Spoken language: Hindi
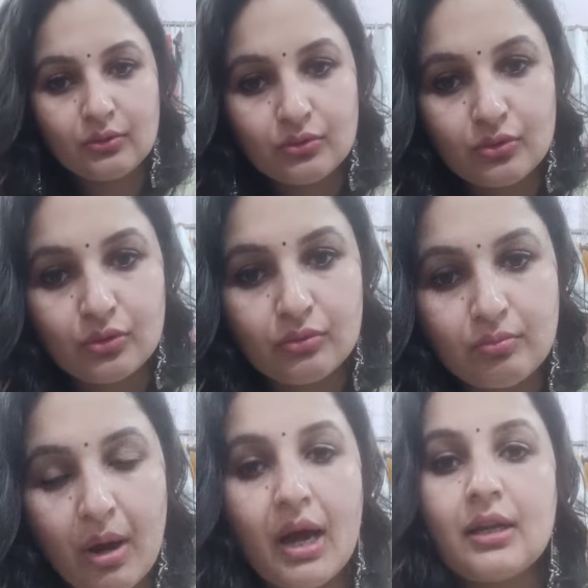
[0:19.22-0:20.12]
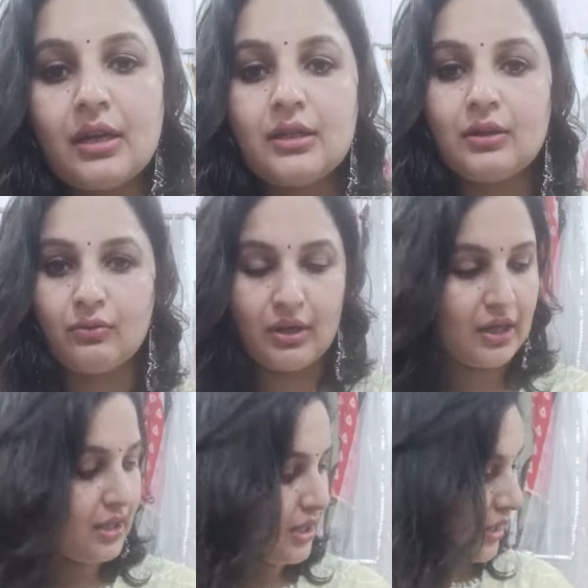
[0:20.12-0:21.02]
है तो जो मांग रहे थे
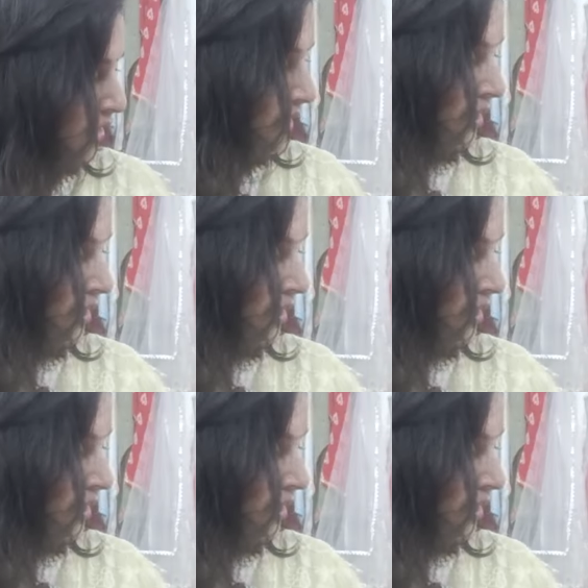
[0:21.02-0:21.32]
उनके लिए